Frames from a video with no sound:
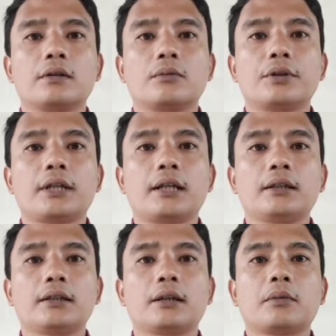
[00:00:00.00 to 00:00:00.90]

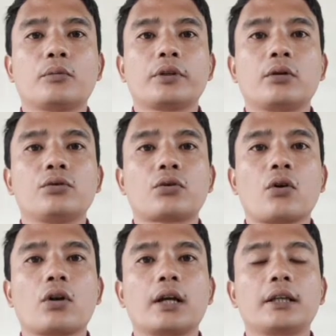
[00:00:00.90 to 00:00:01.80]
Kemudian yang mempunyai unsur
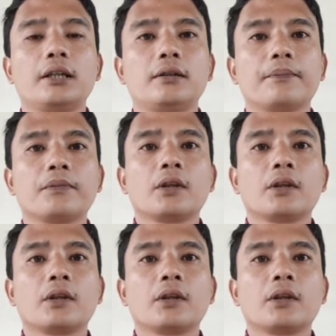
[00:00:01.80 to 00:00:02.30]
o lagi